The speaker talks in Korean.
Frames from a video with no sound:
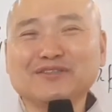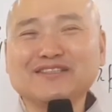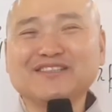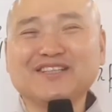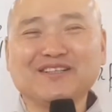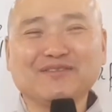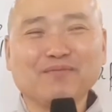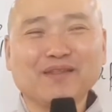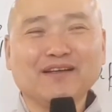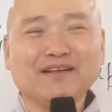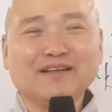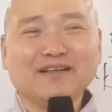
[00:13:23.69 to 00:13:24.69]
웃기세요.
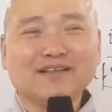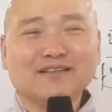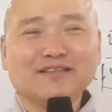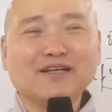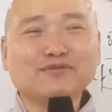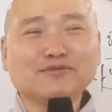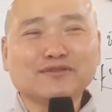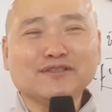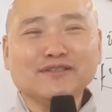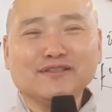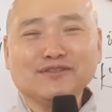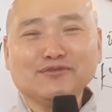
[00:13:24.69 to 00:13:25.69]
제일
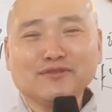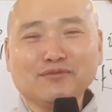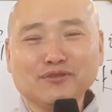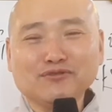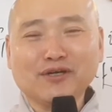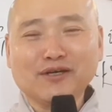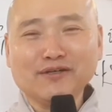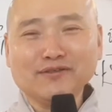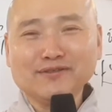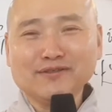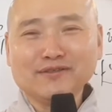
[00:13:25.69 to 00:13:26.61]
웃기기 쉬운 게 뭔지 알아?